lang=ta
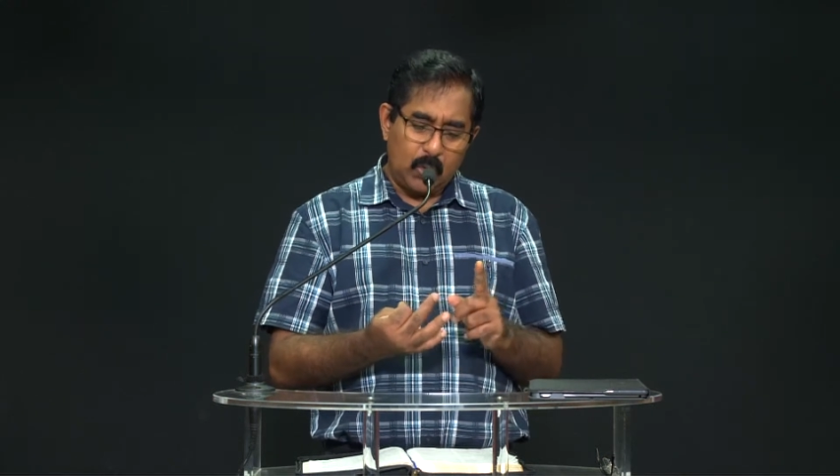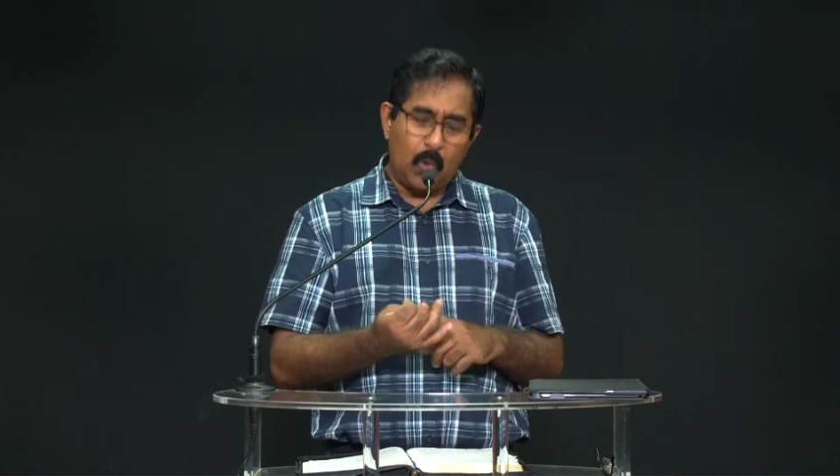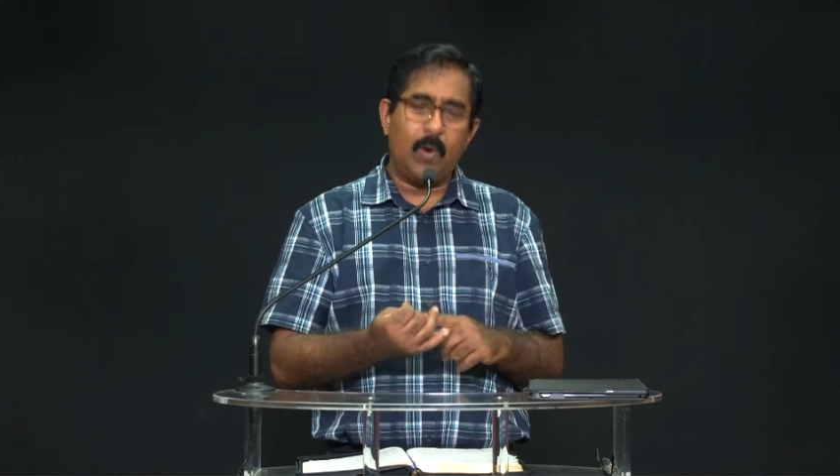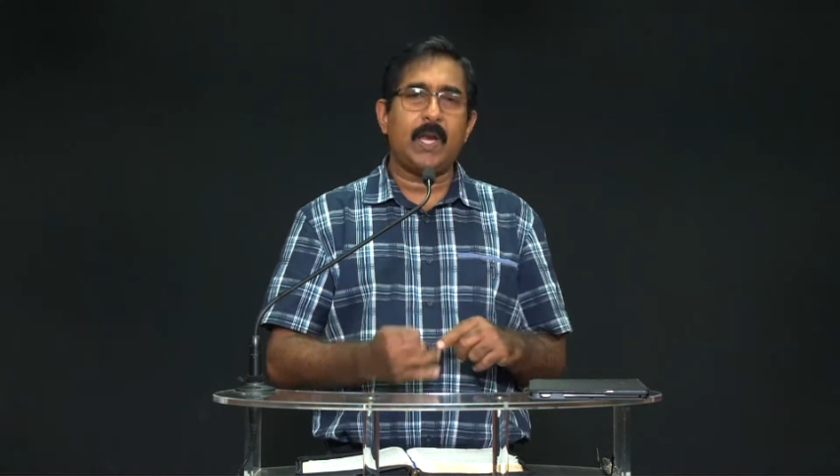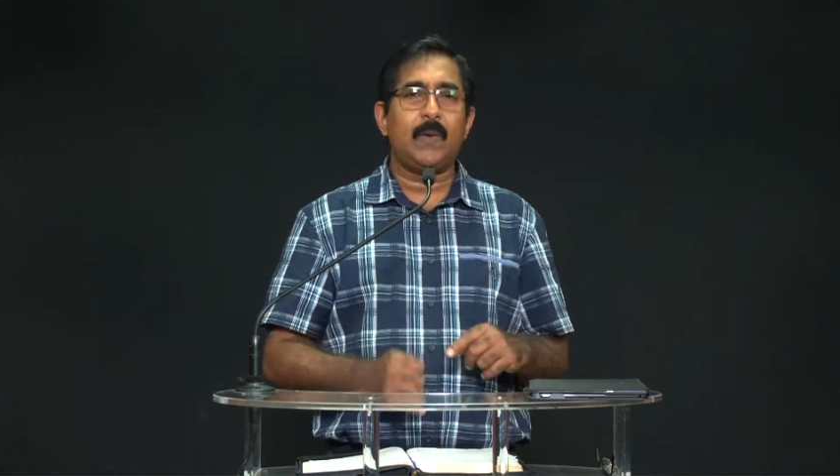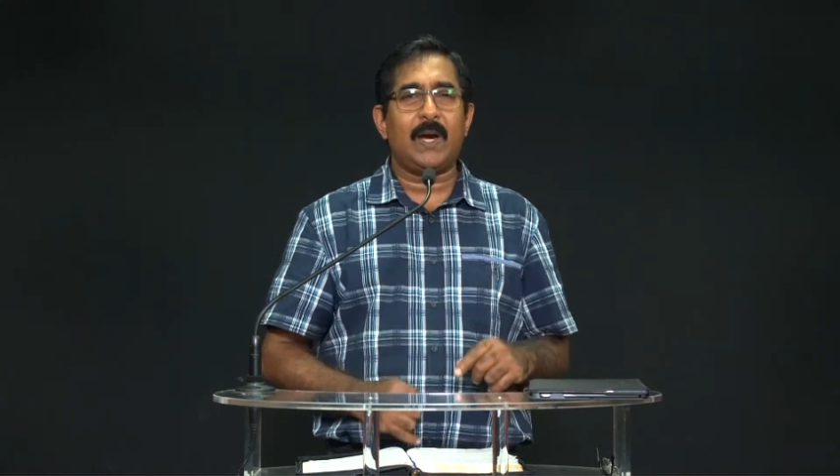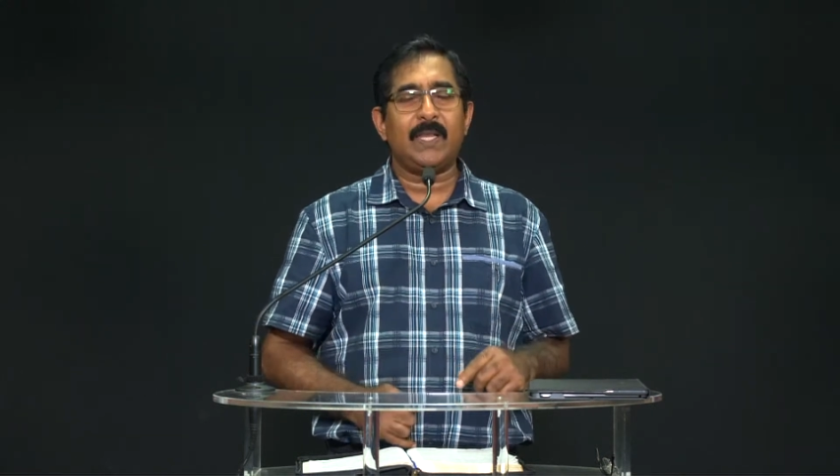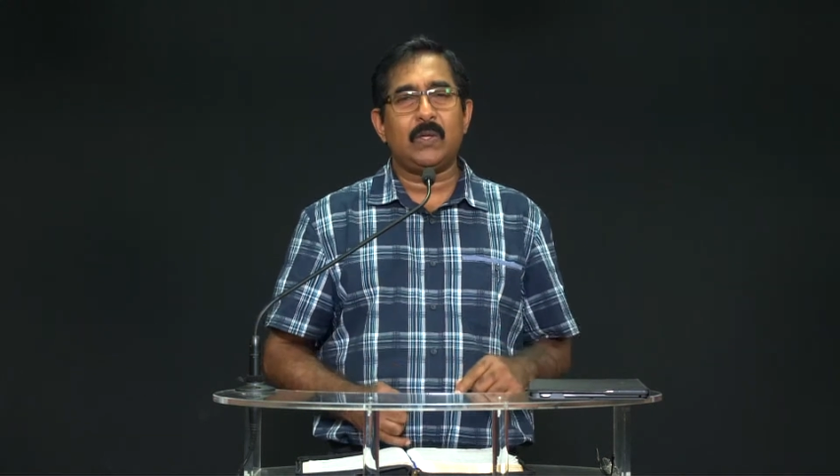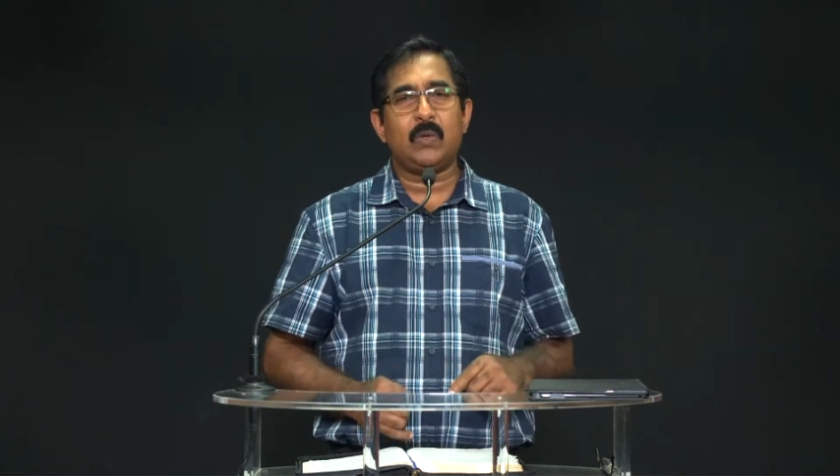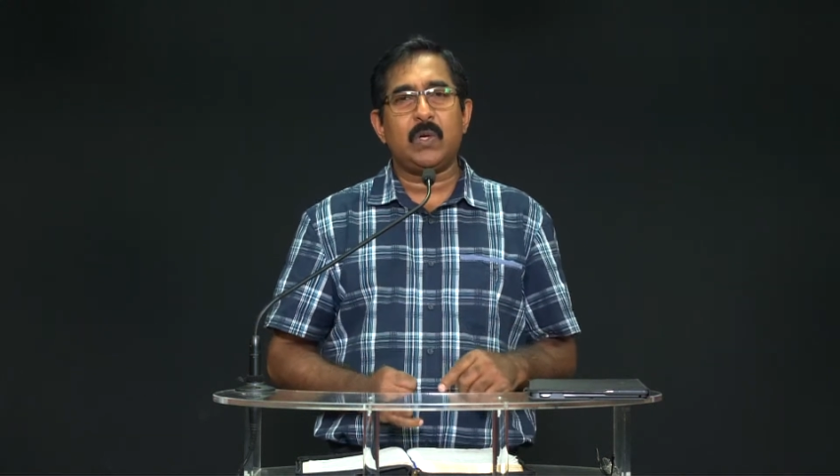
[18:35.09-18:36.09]
யோவானையும்
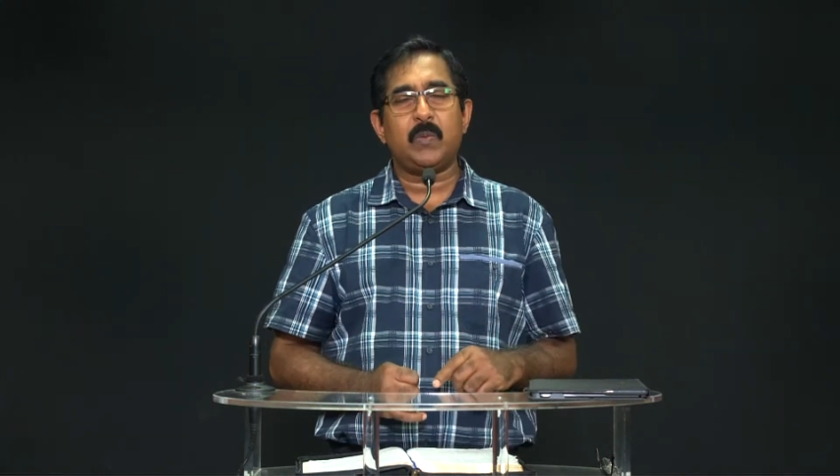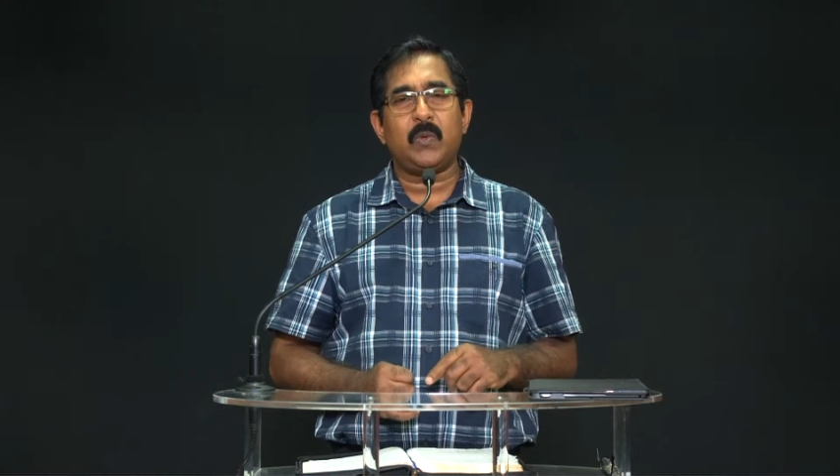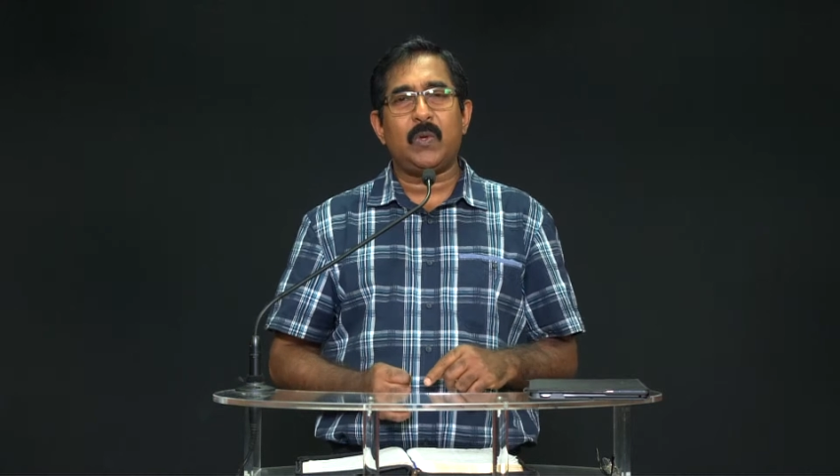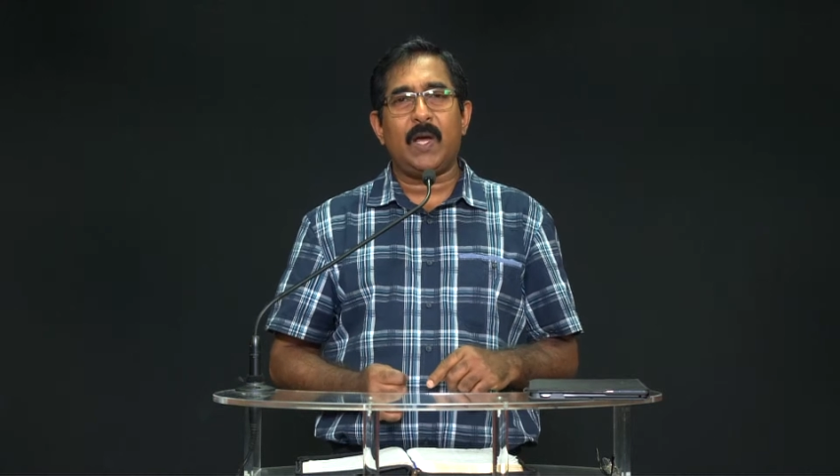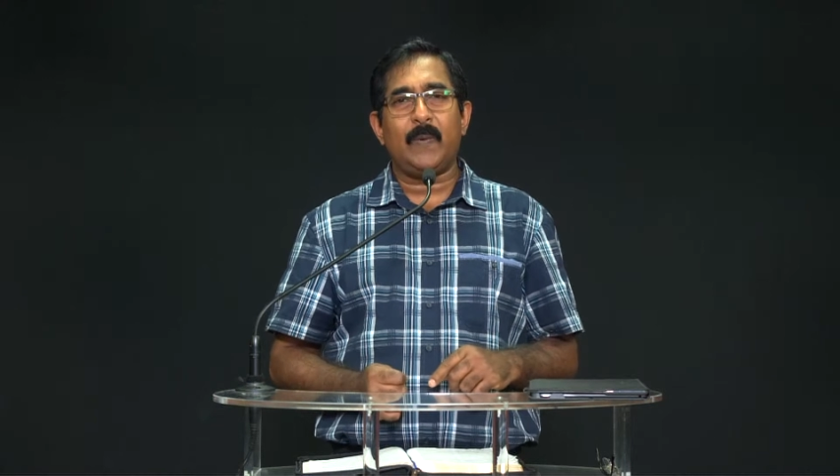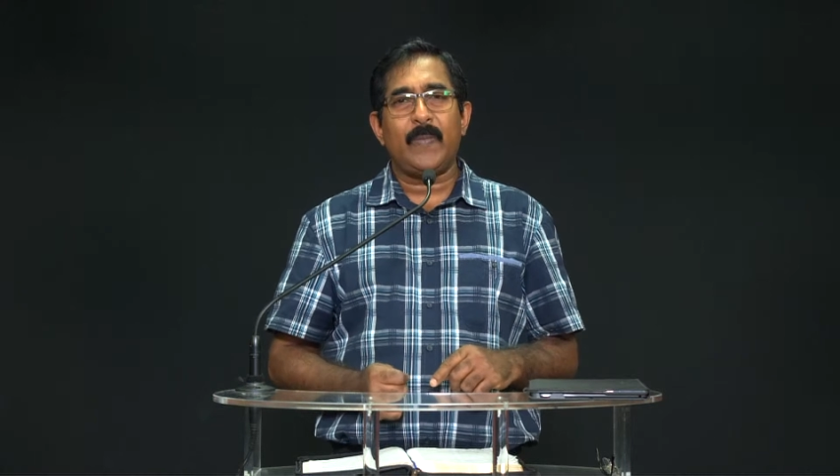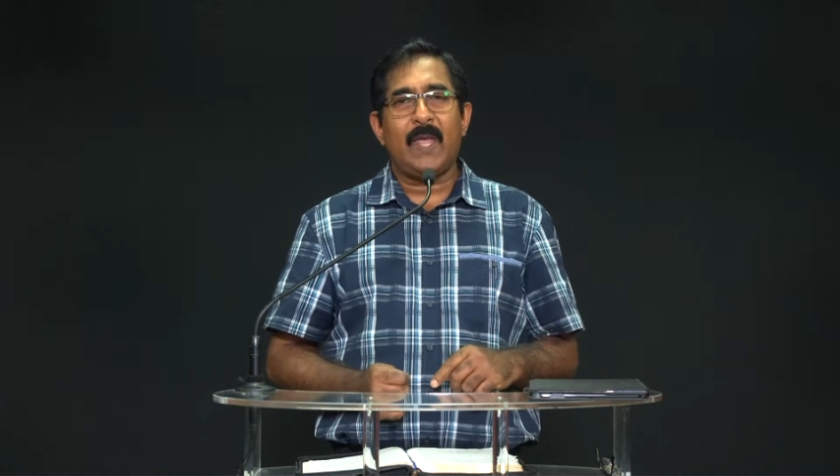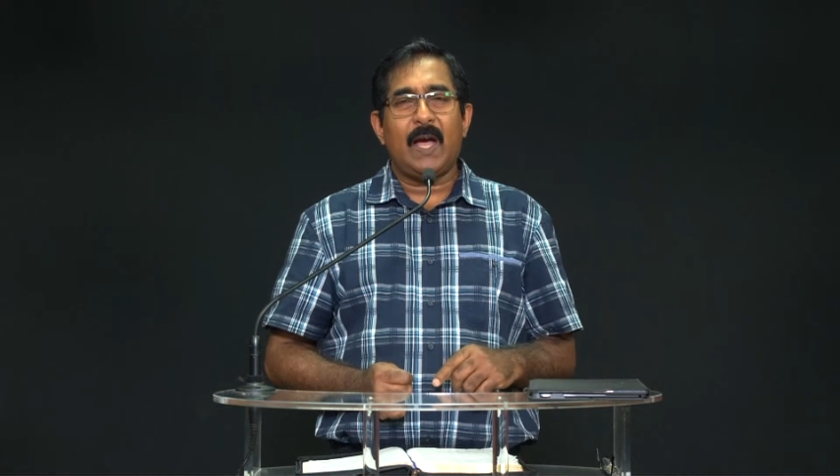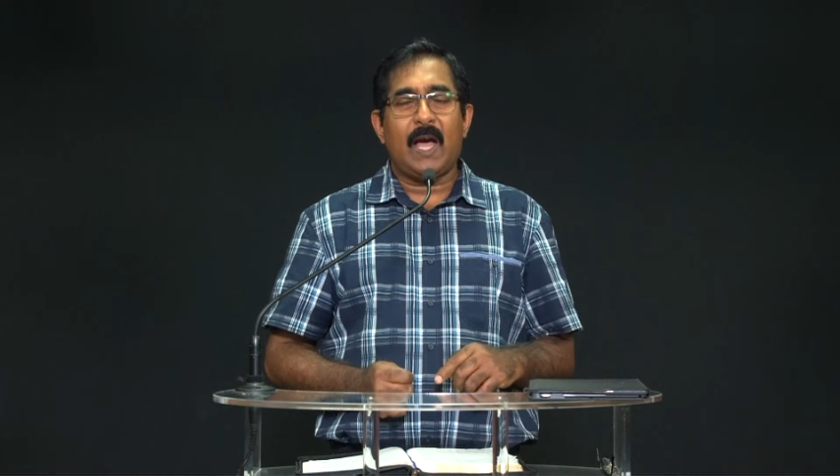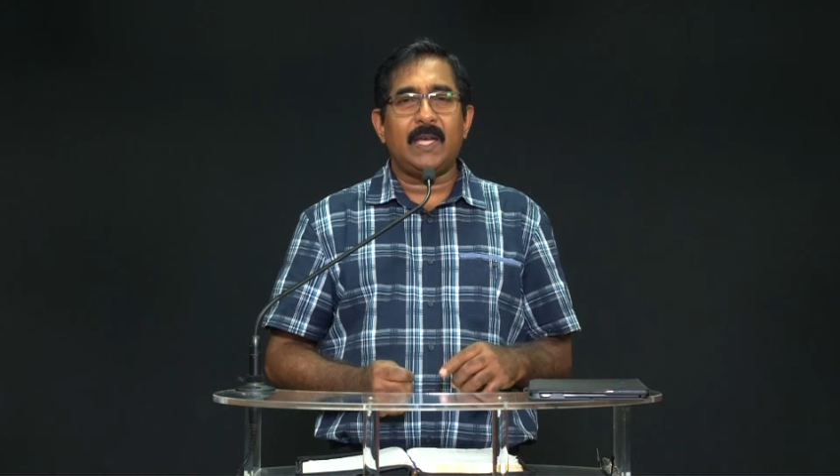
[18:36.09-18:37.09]
அழைத்து கொண்டு போகிறார்
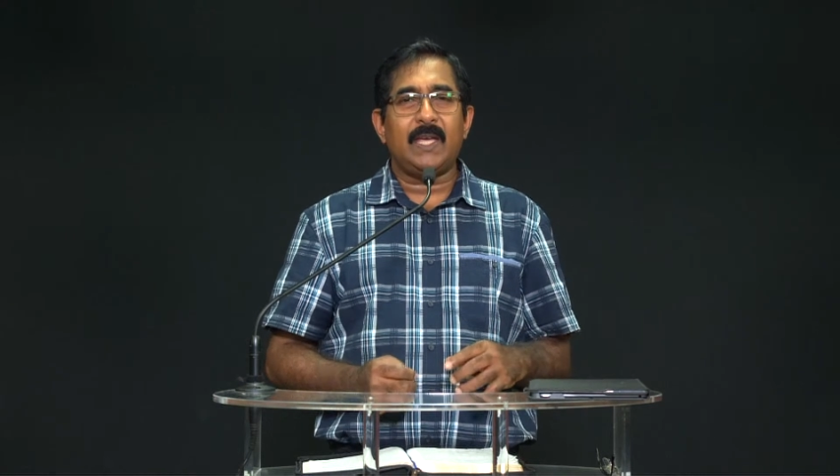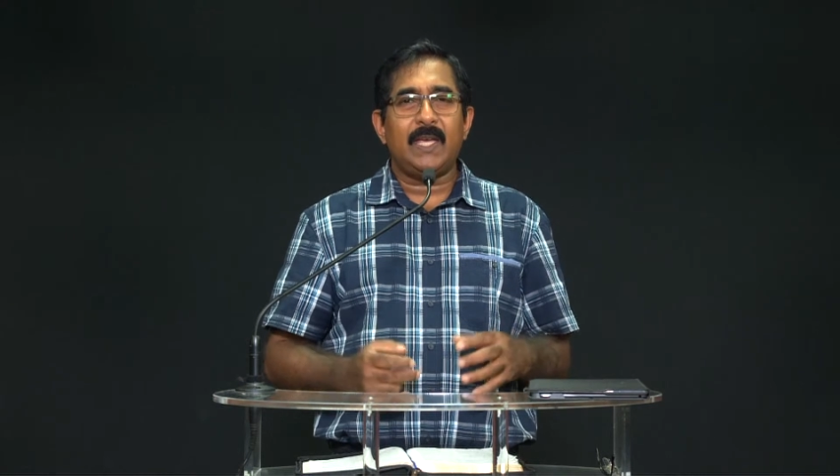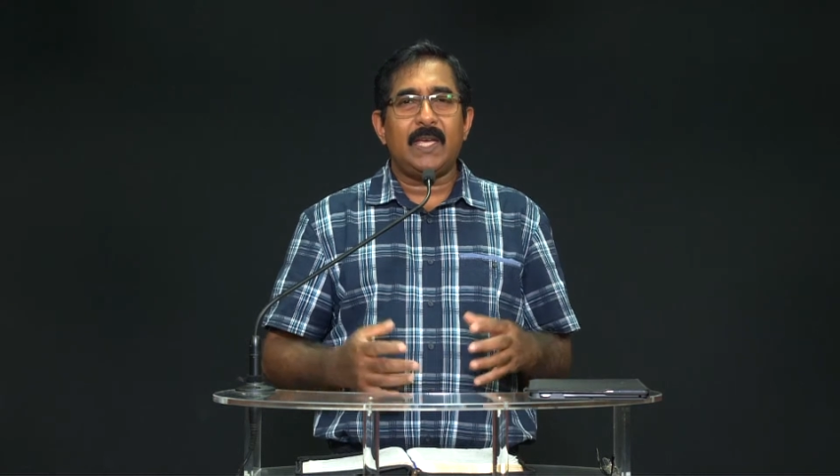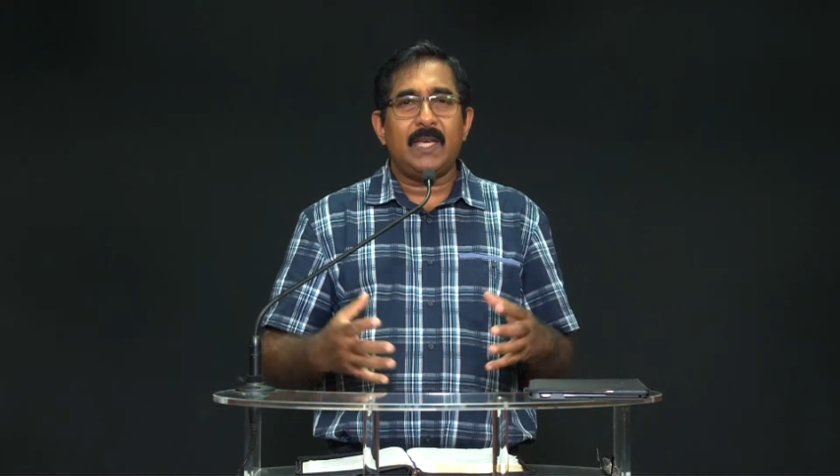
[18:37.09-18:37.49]
அங்கே